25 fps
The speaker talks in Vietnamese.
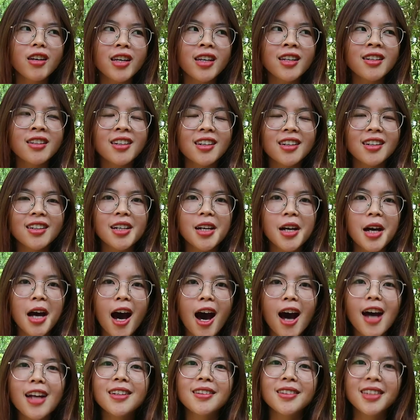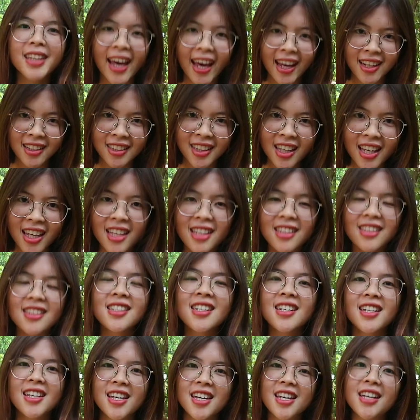Yến hết kháng tiếng
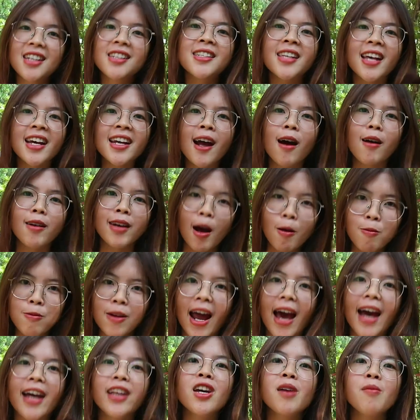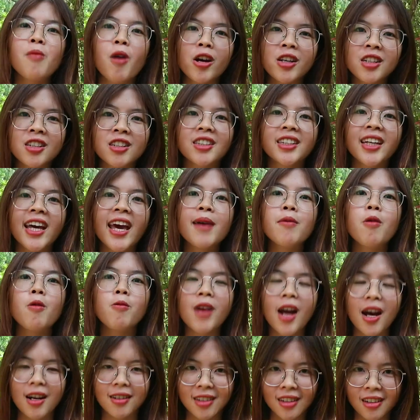thì Yến sẽ đọc, đọc lại cho mọi người nghe
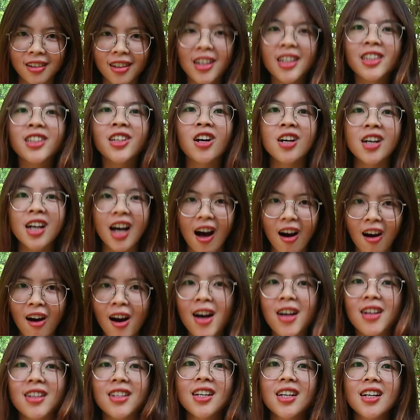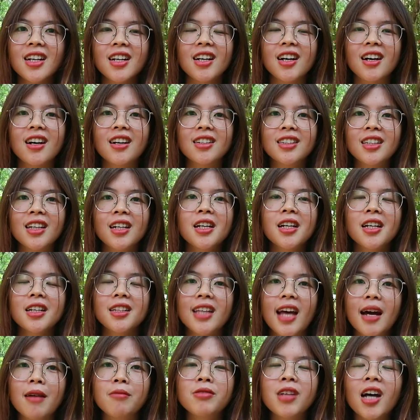một lần nữa cho rõ. À,
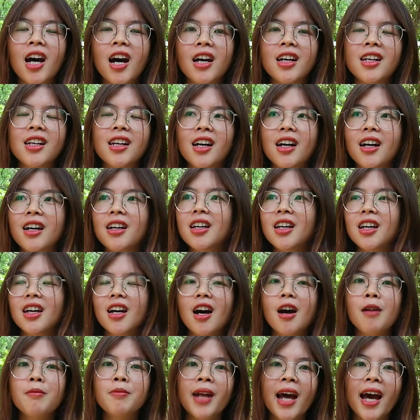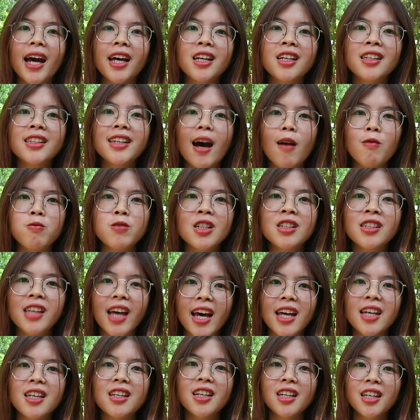tạm thời là hôm nay Yến đọc như
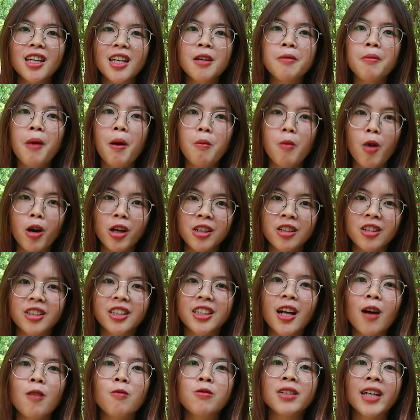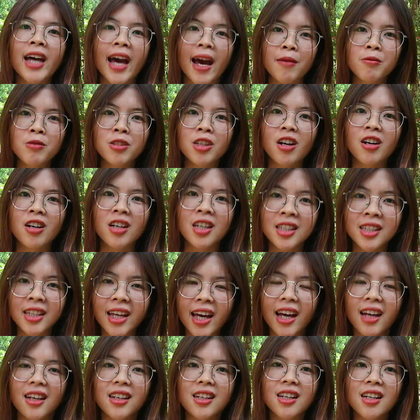vậy, Yến mong mọi người thông cảm cho Yến
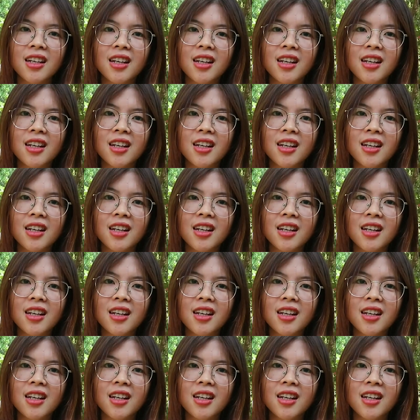nha.